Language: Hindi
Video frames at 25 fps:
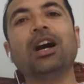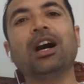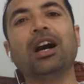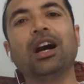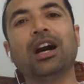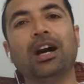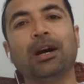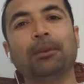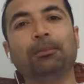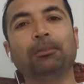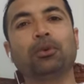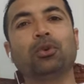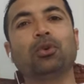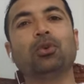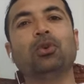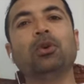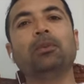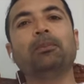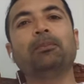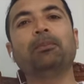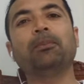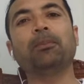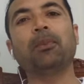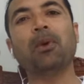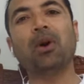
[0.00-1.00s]
आपको
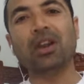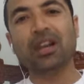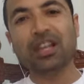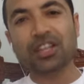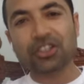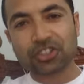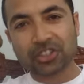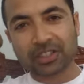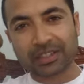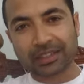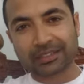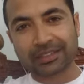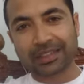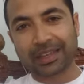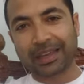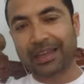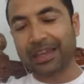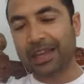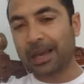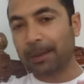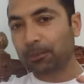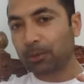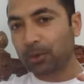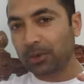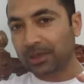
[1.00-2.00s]
पॉलिश करता
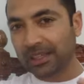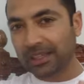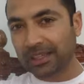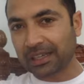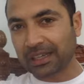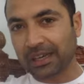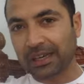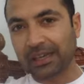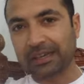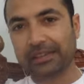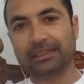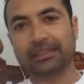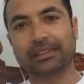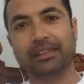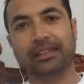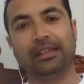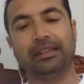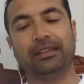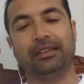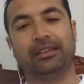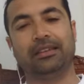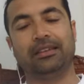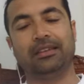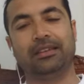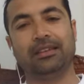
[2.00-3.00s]
है आपको निखारता
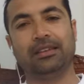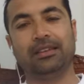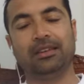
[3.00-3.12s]
है